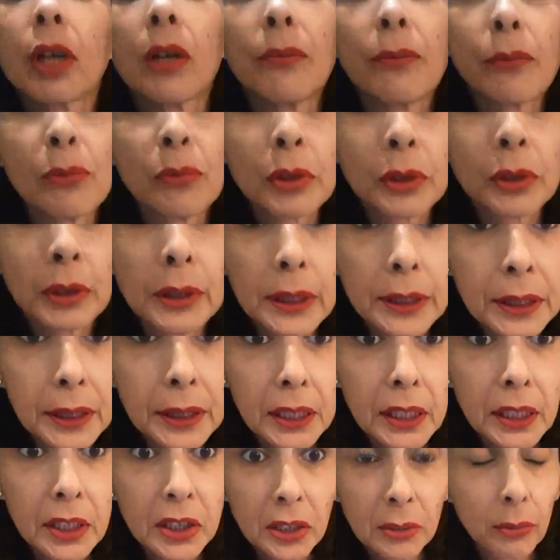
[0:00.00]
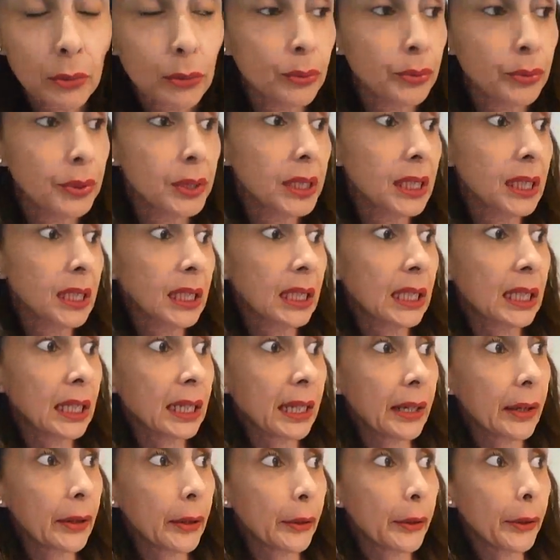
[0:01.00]
Comme vous me connaissez, j'aime tout ce qui
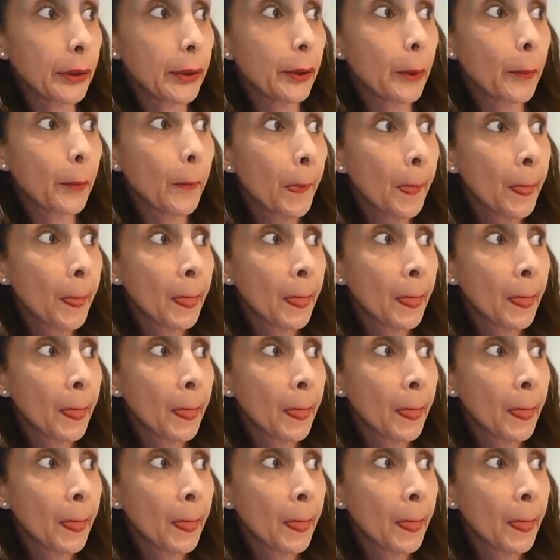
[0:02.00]
est euh,